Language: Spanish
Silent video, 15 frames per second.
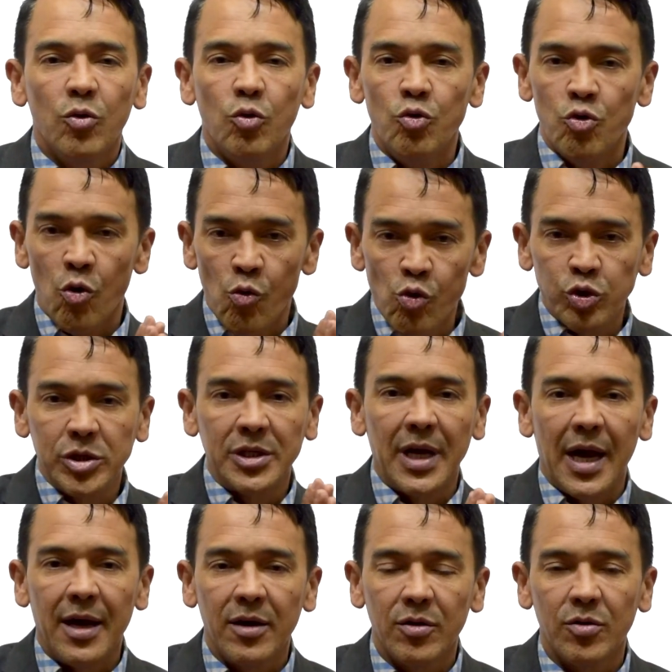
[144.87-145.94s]
uno
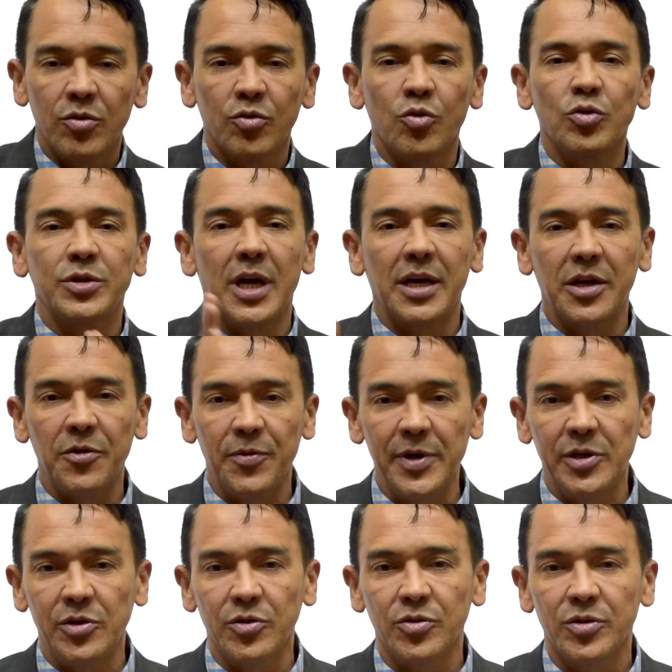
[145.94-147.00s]
busca con
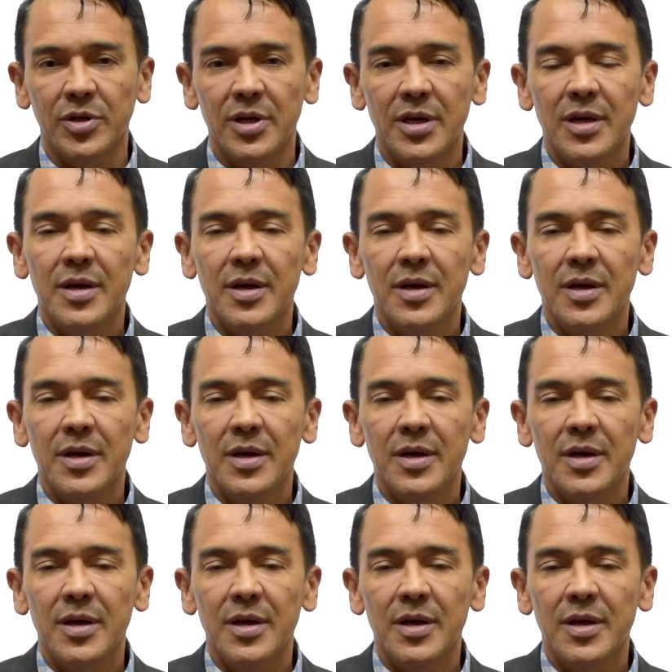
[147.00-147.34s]
sacrificios,